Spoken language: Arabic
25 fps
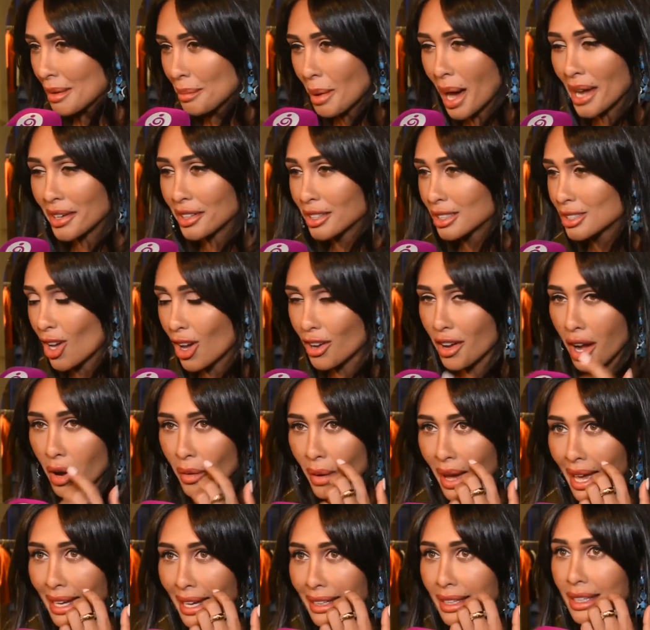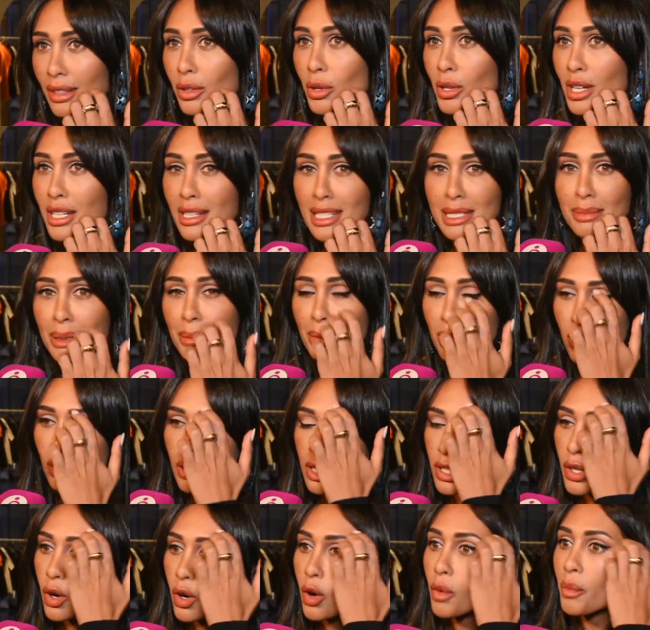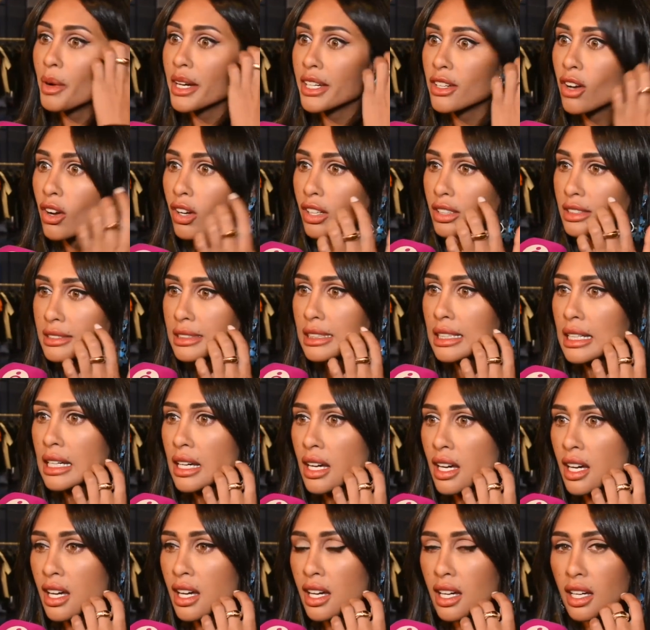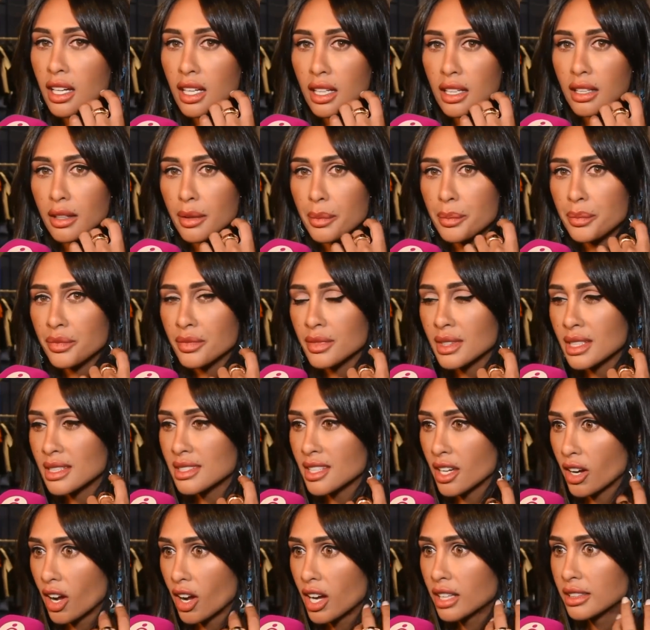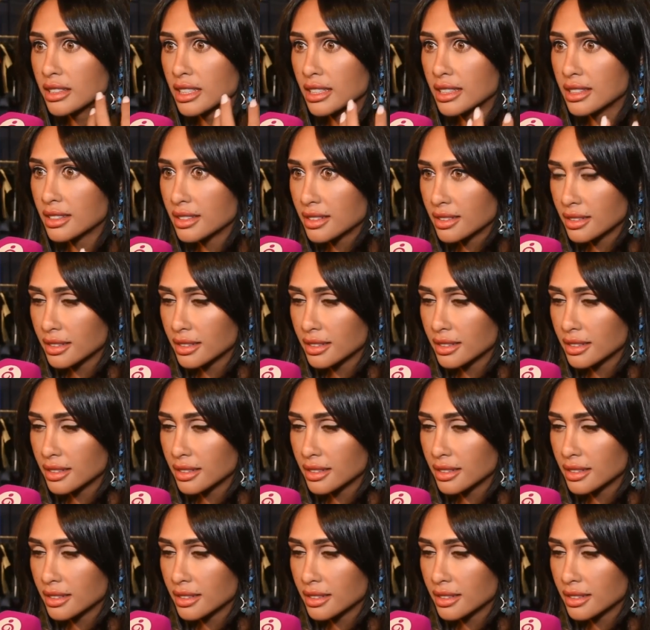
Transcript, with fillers: بانل توك أو حاجة كل الناس بتيجي بتقول لي أو ماي جاد صراحتك